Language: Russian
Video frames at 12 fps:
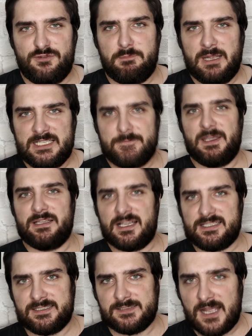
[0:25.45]
в принципе,
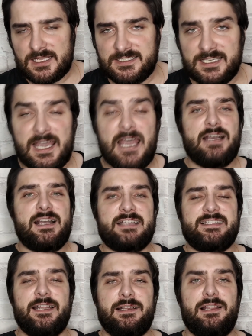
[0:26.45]
иностранцы
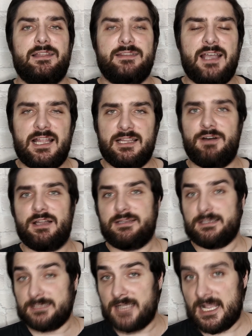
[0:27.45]
касательно данного
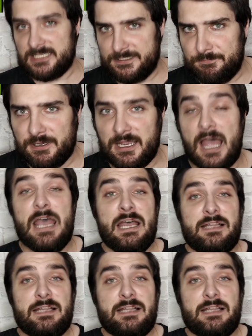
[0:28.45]
трансфера.